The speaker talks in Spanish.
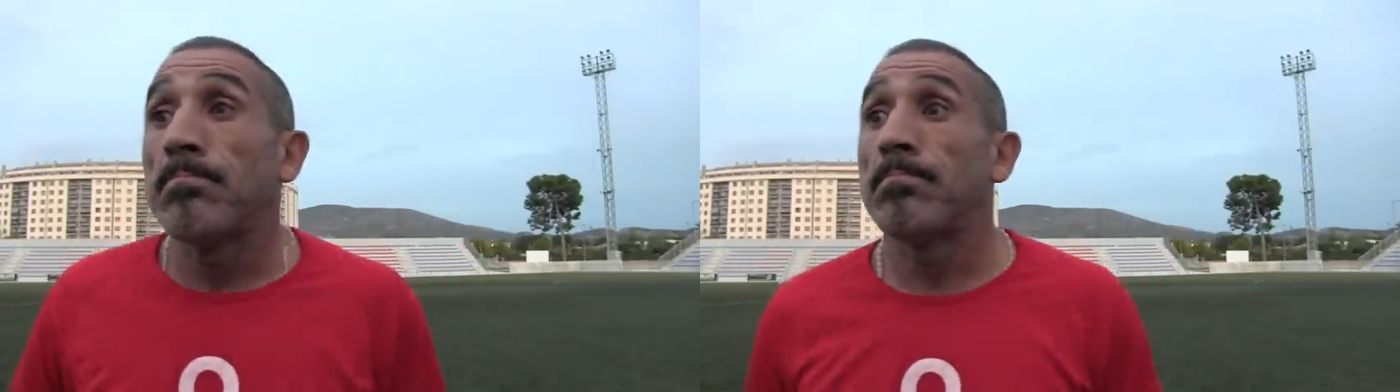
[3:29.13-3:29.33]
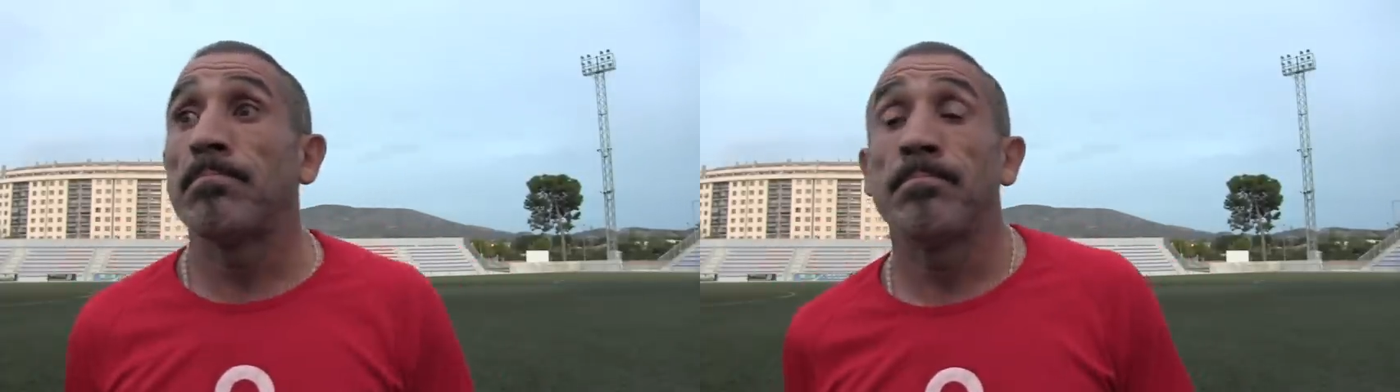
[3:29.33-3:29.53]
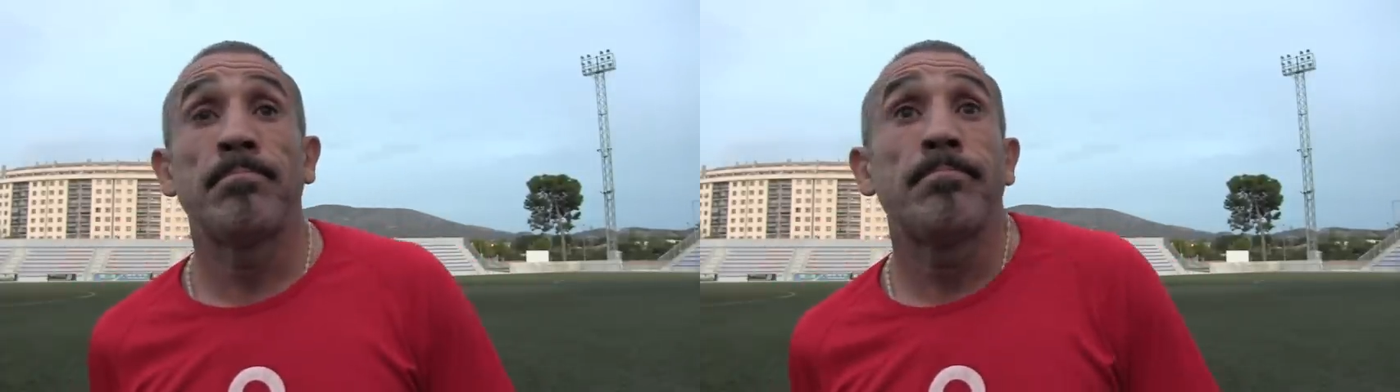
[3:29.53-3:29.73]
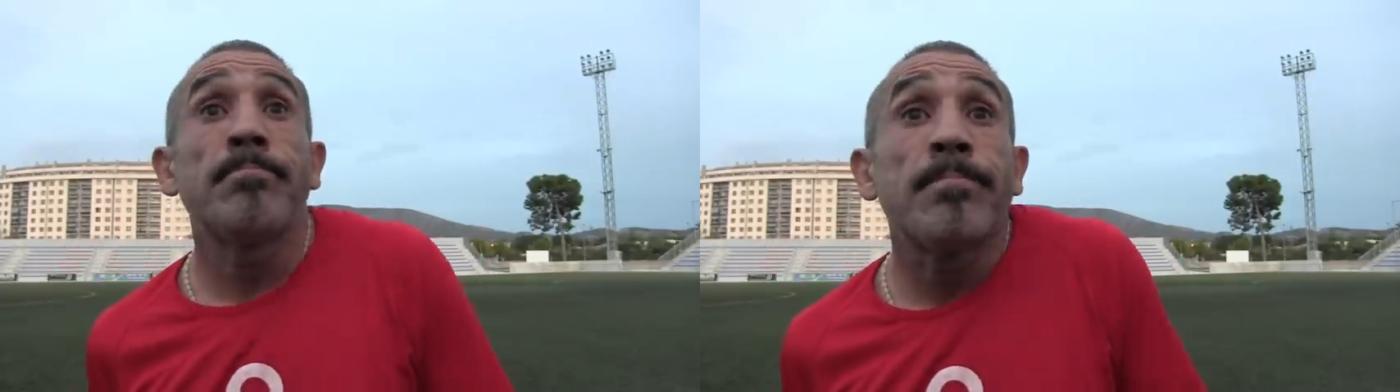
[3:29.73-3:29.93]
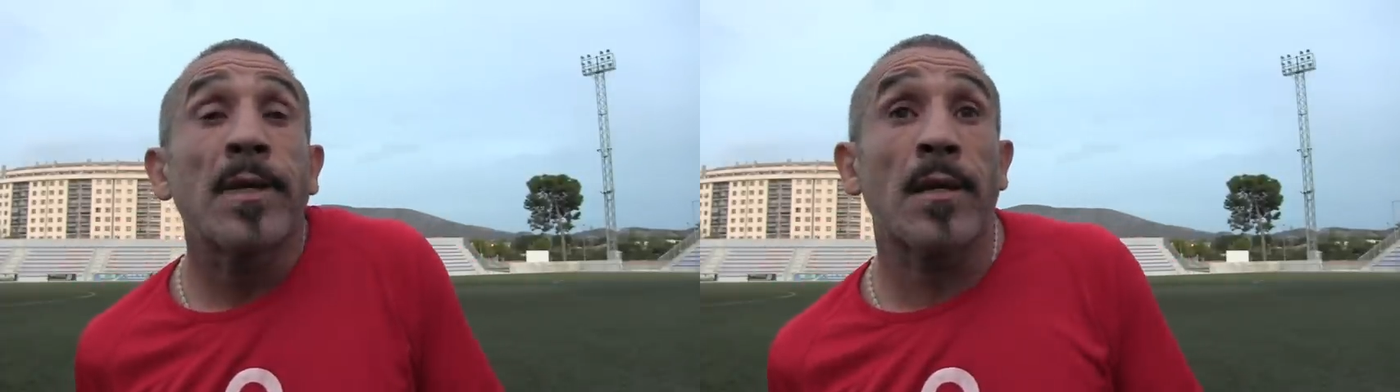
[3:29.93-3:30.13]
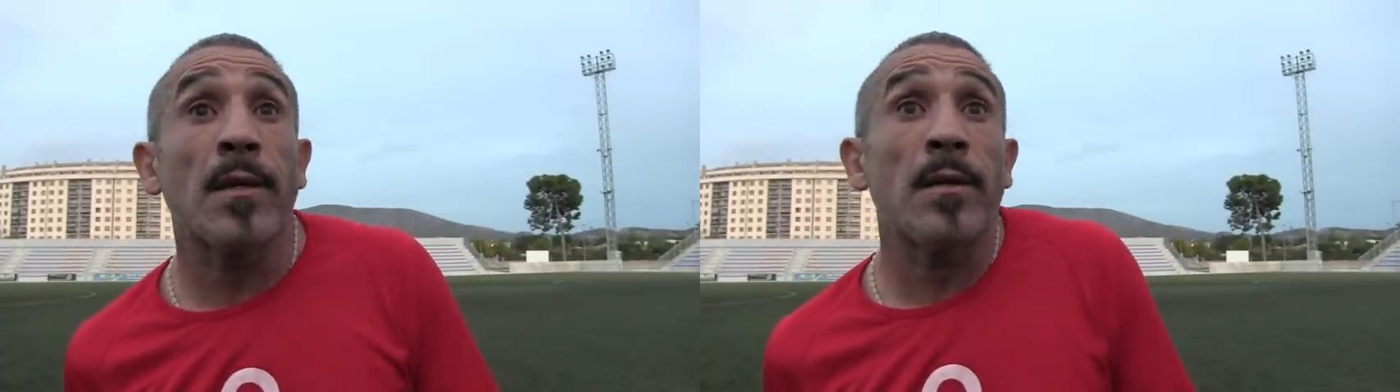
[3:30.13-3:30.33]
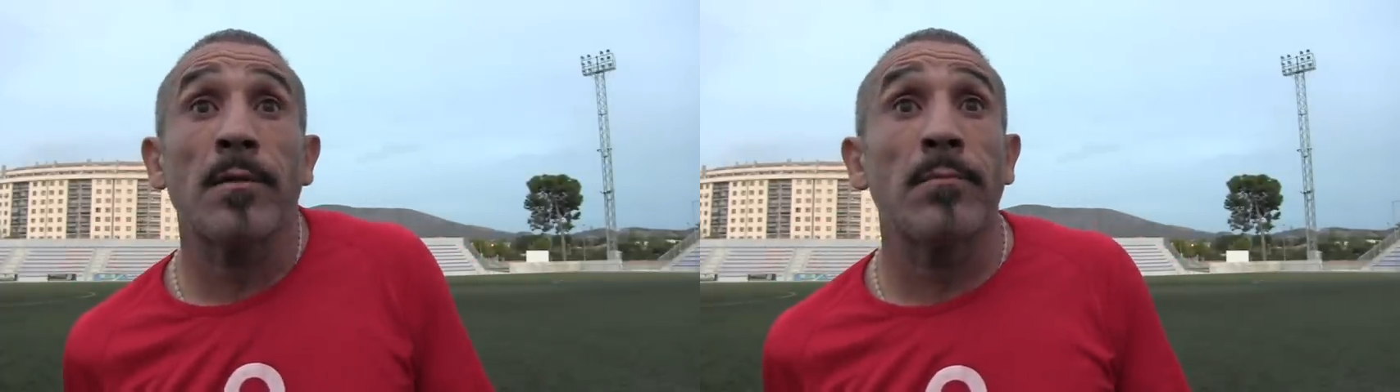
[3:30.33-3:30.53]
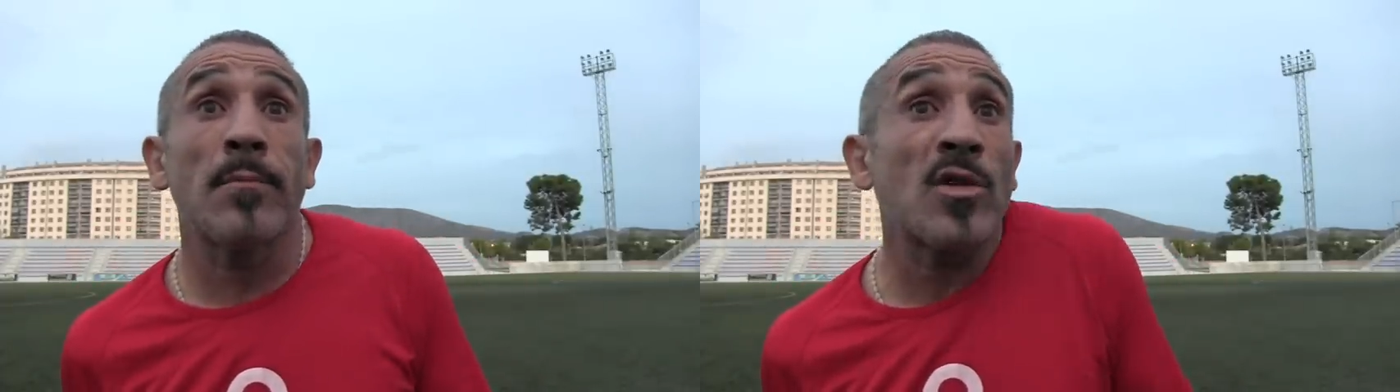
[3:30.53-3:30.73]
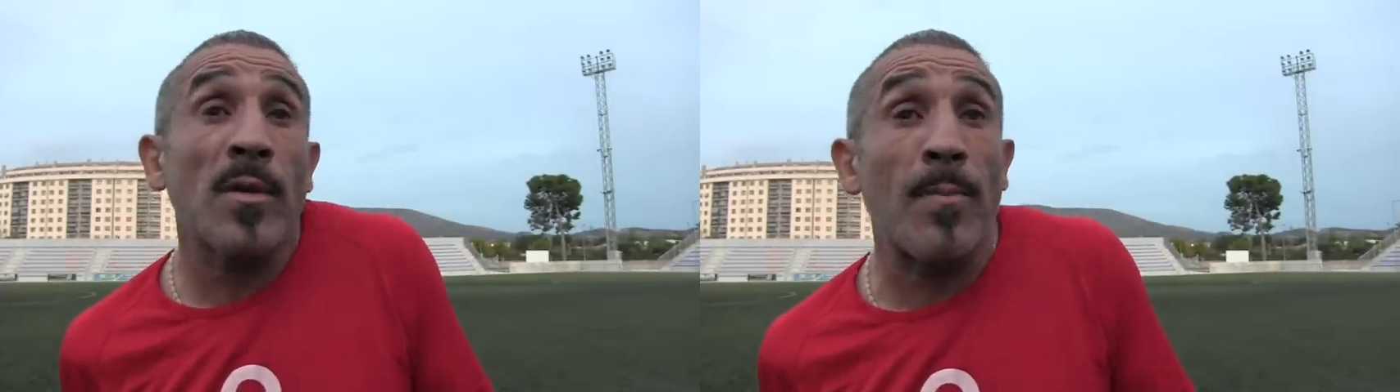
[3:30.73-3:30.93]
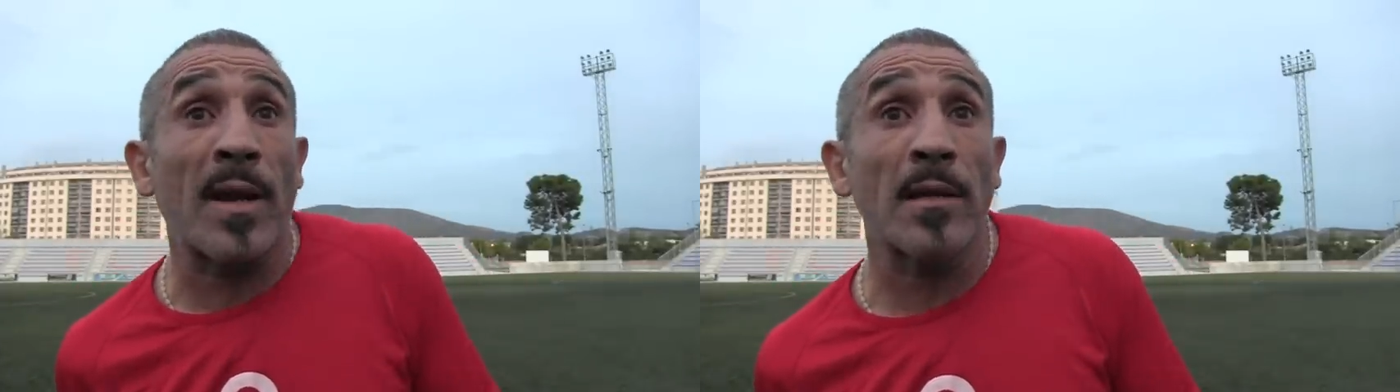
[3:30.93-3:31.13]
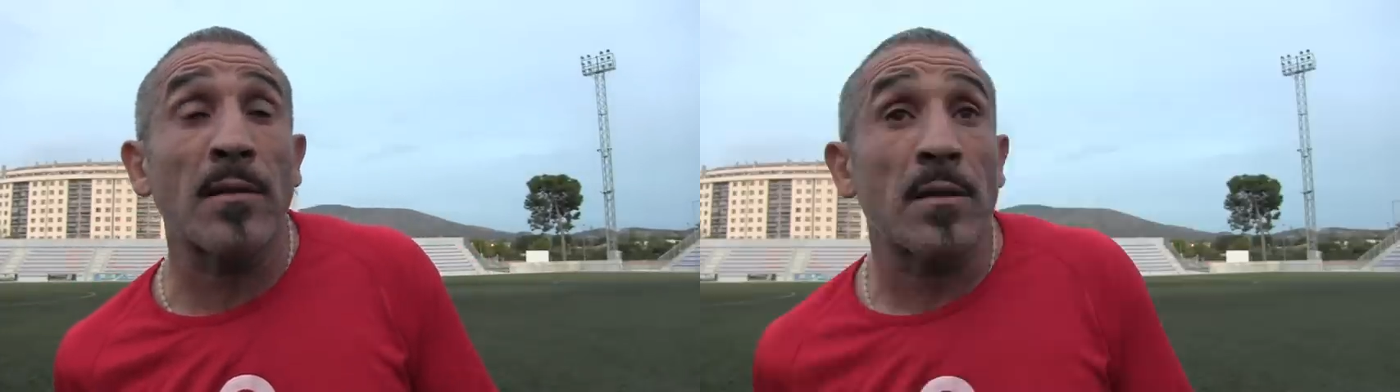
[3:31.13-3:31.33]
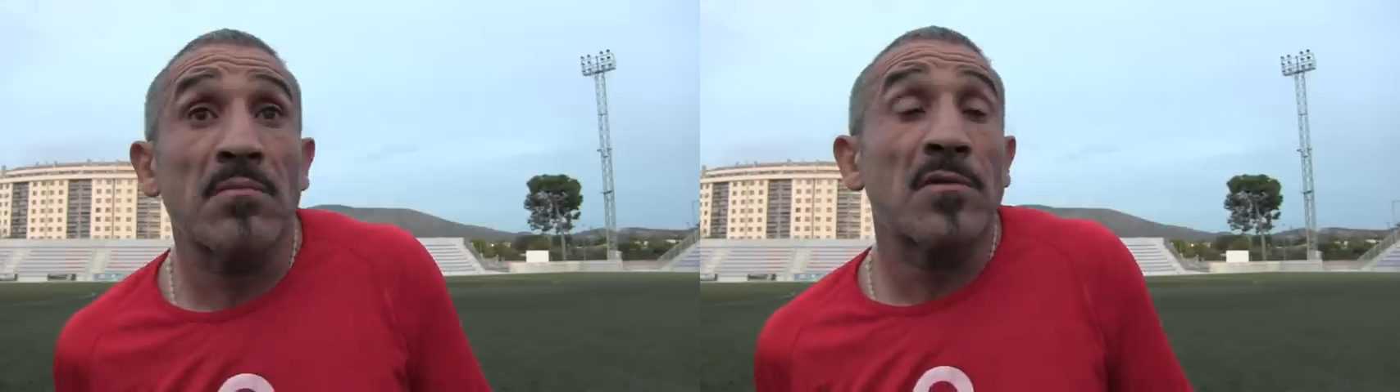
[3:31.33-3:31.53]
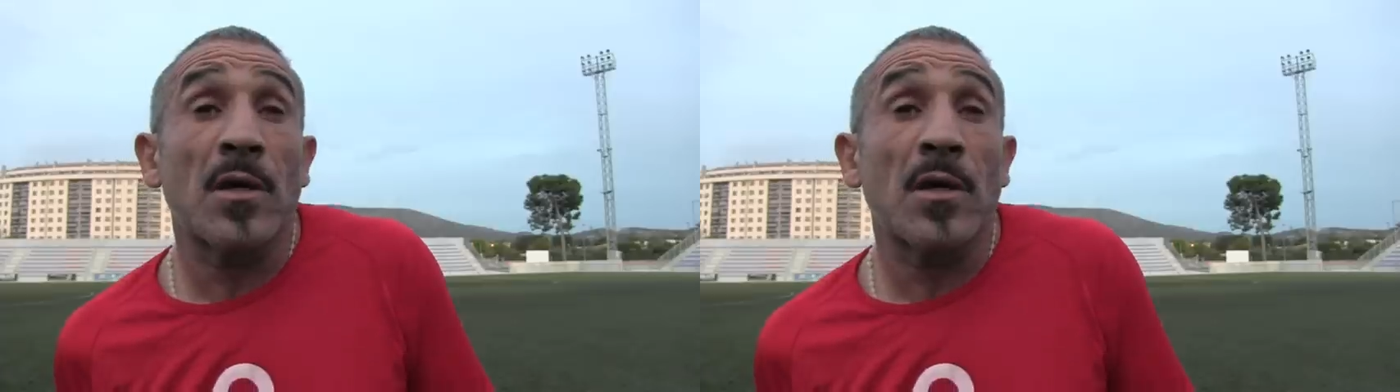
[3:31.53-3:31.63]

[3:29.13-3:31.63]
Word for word: Mm, es que no sabría explicarte.